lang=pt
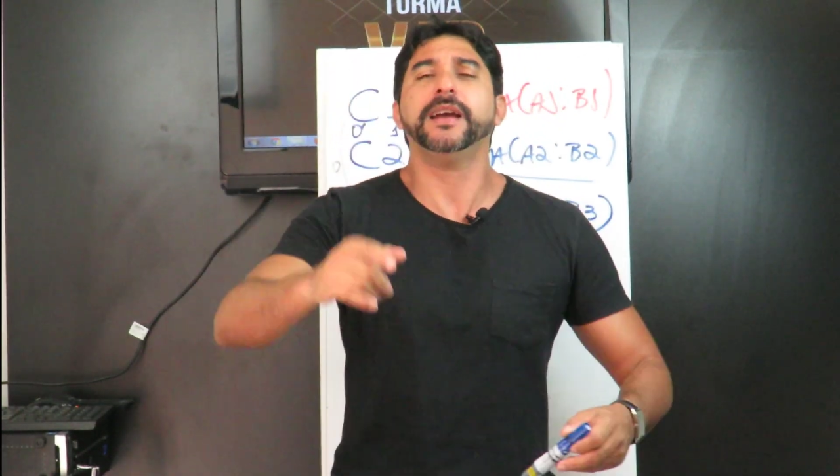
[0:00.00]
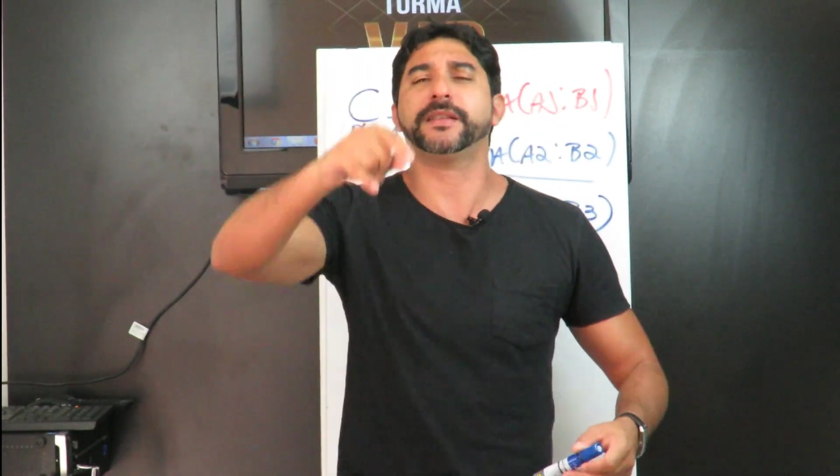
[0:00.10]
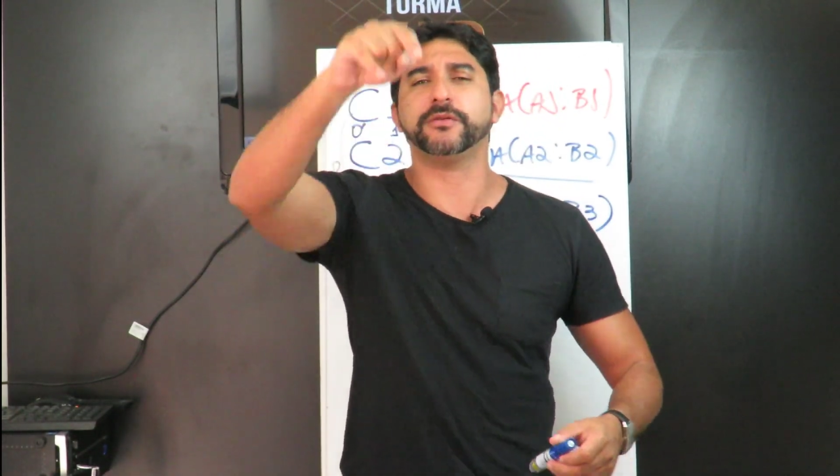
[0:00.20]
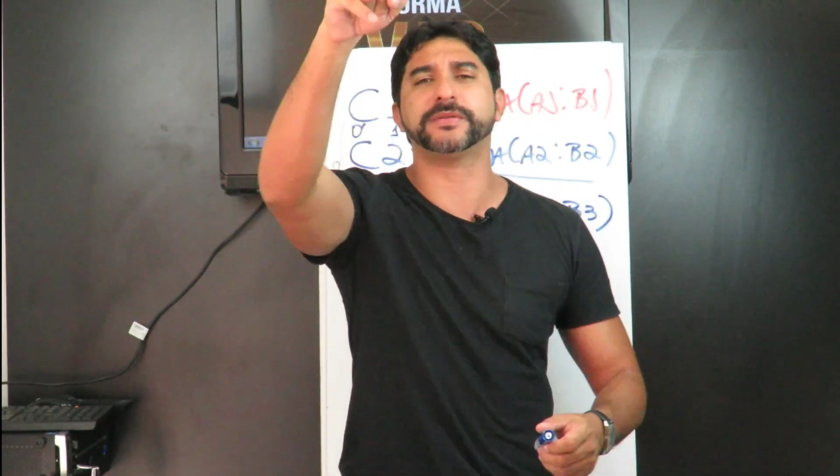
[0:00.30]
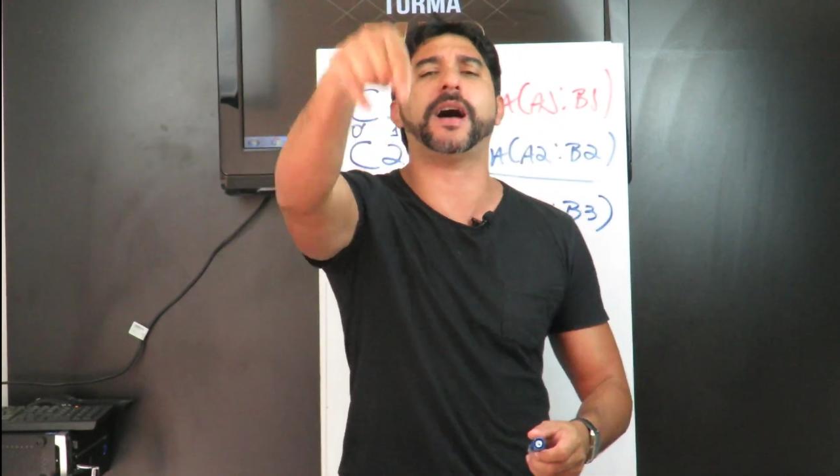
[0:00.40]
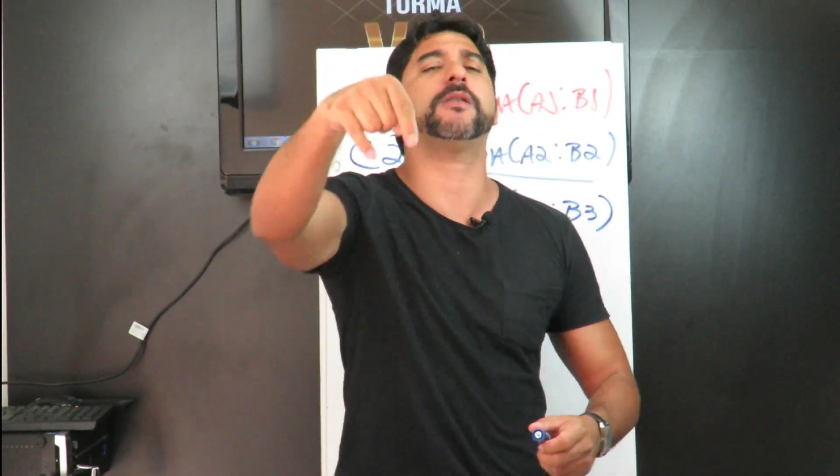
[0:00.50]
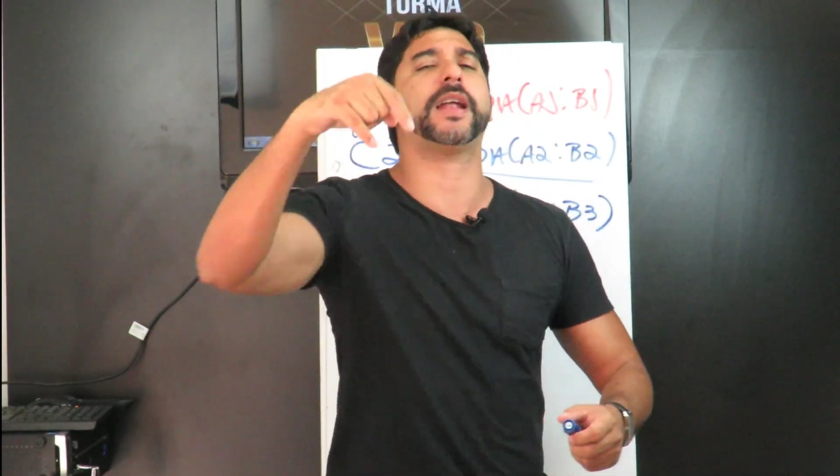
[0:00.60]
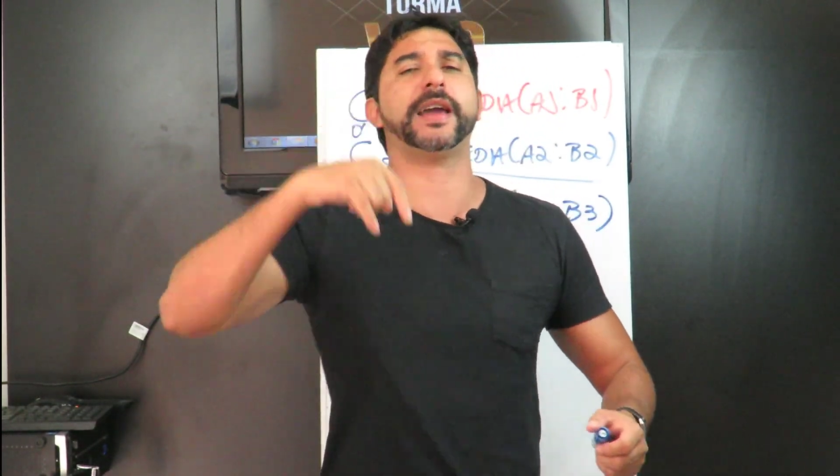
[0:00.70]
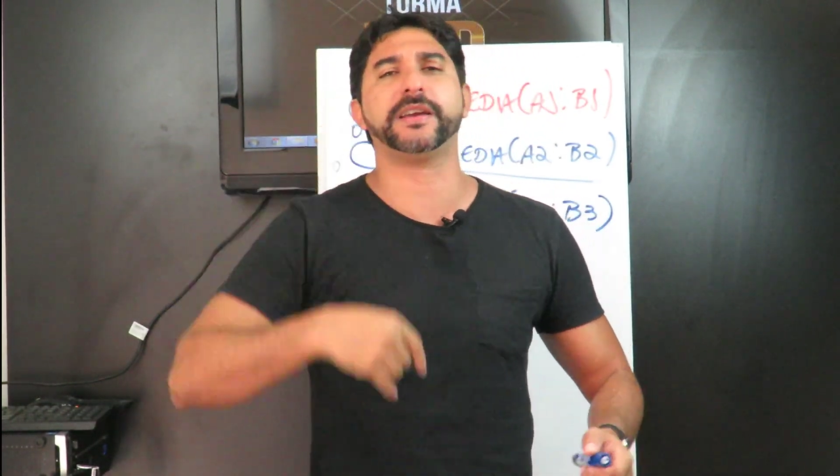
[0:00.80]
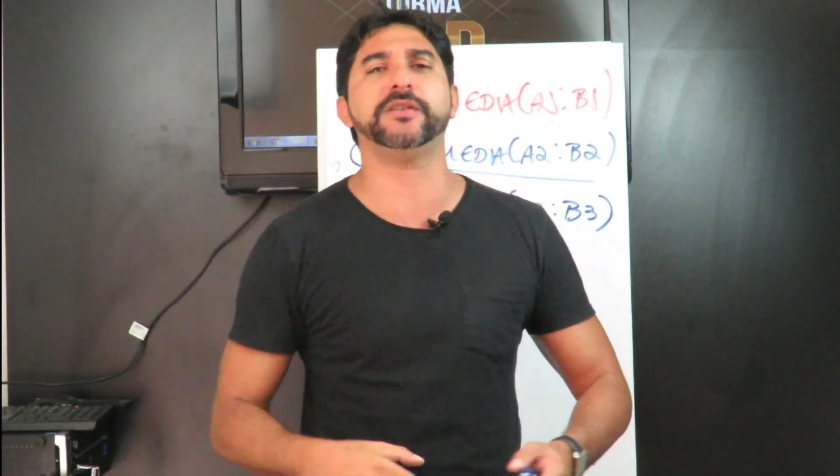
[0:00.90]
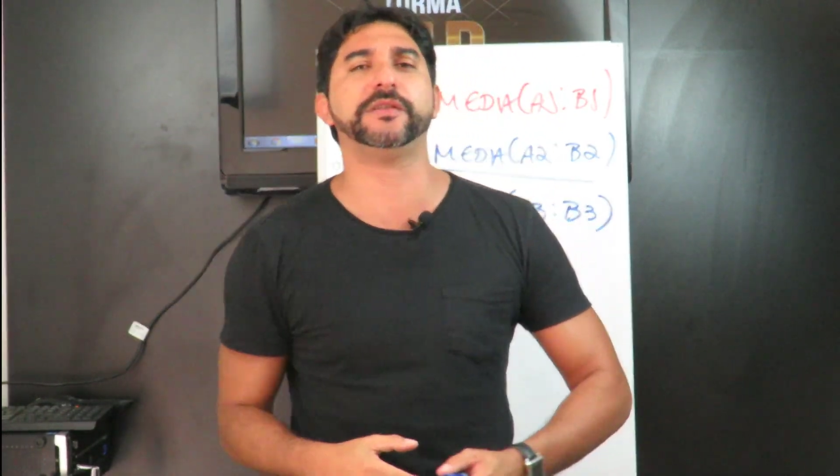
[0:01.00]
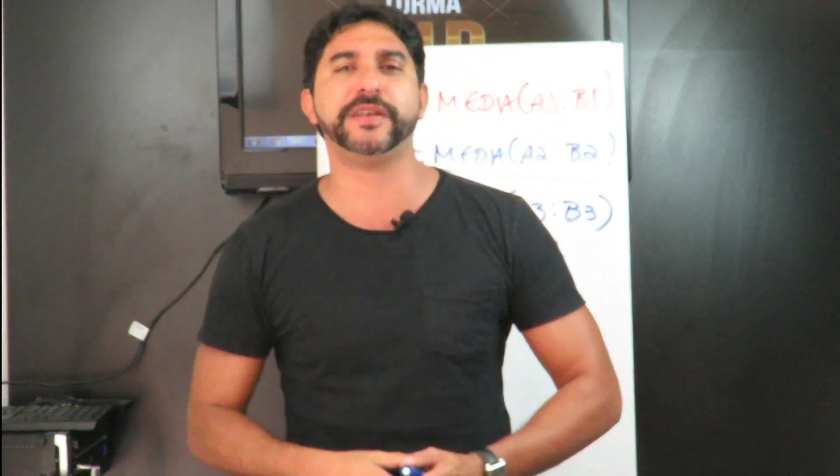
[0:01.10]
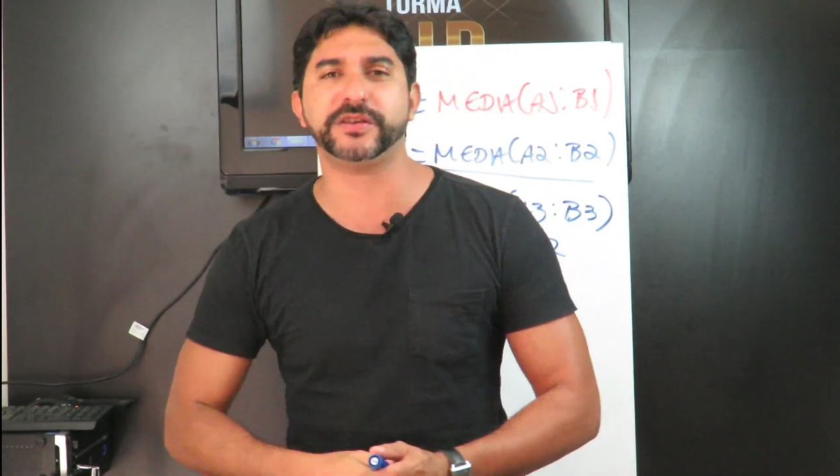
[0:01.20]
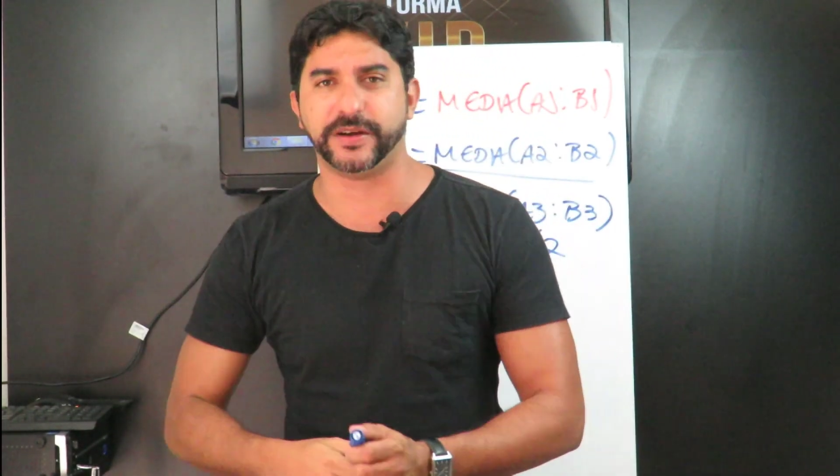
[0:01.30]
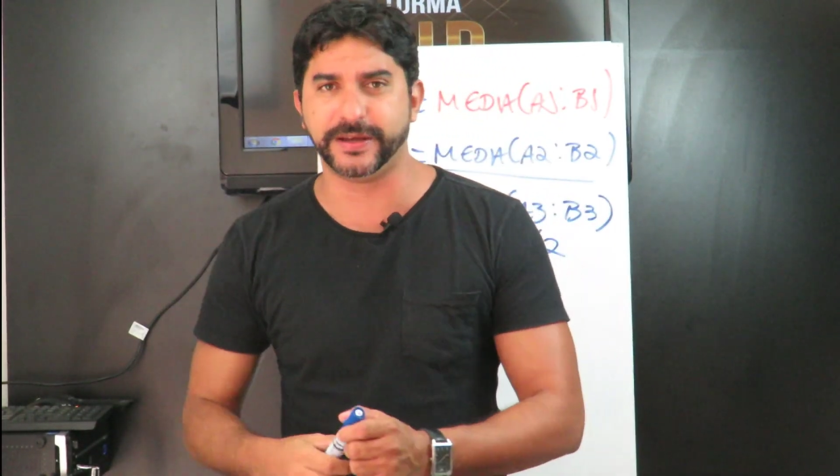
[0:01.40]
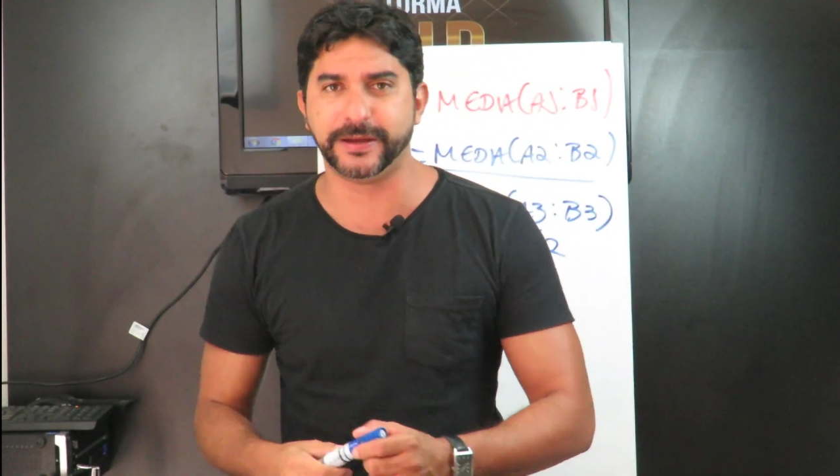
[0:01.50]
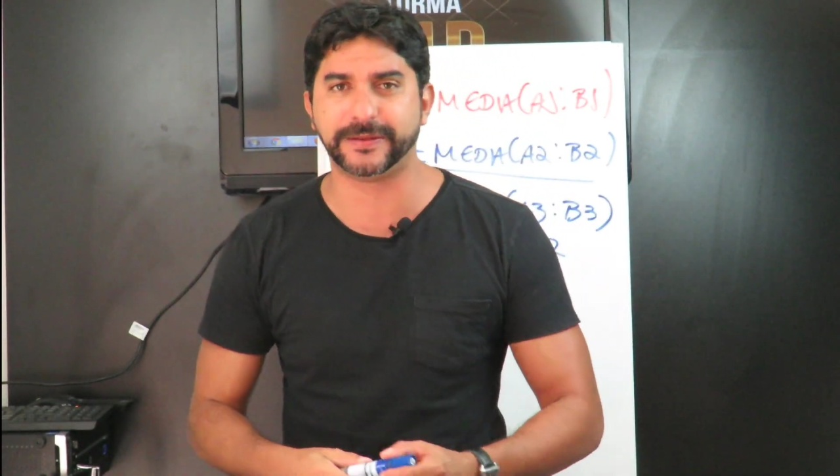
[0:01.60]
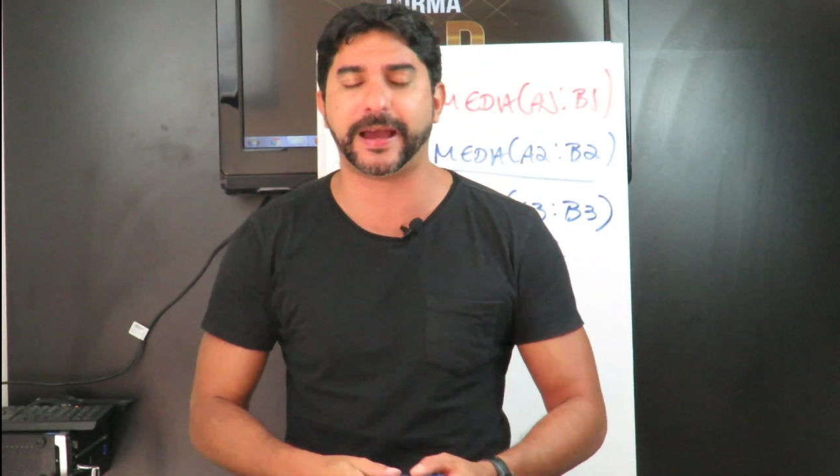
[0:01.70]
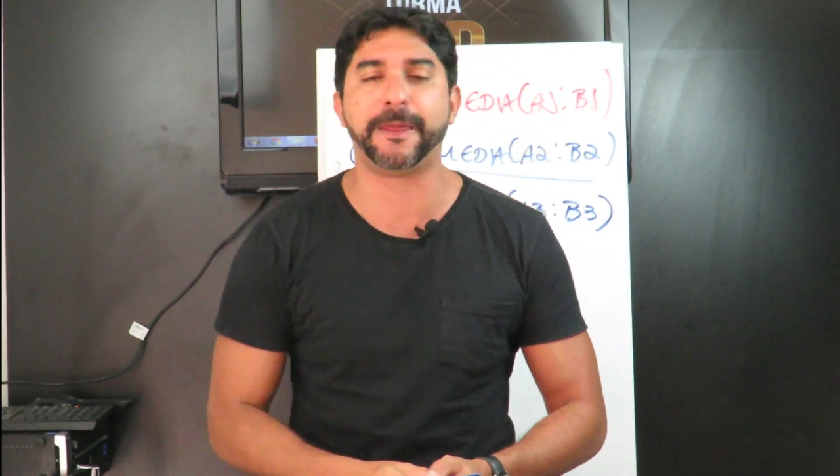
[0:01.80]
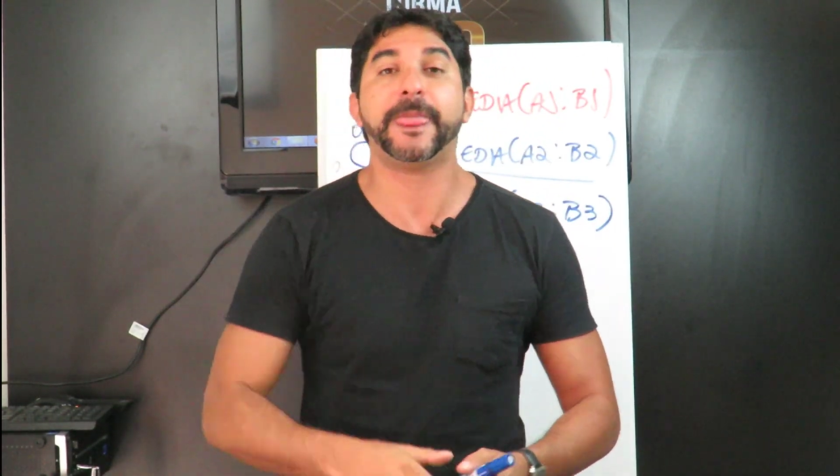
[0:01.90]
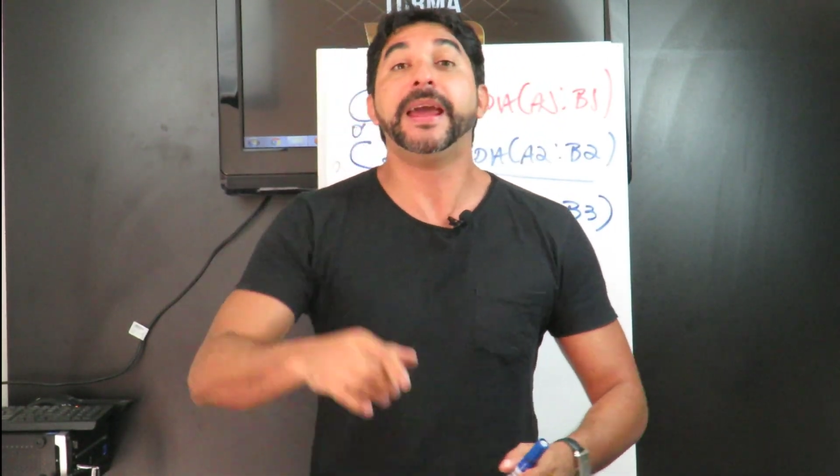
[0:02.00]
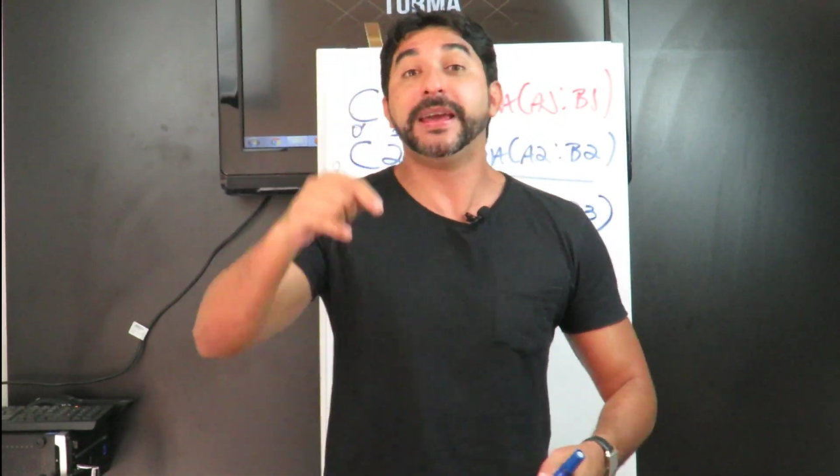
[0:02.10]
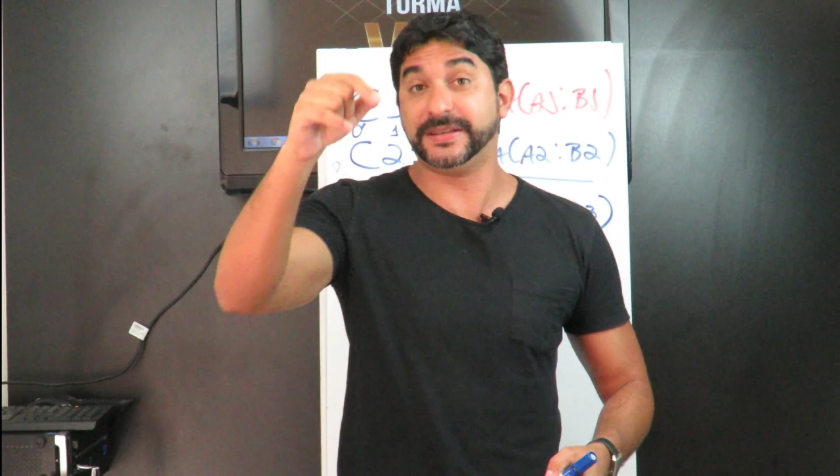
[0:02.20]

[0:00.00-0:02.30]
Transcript: Então dá um like no vídeo aí, tá?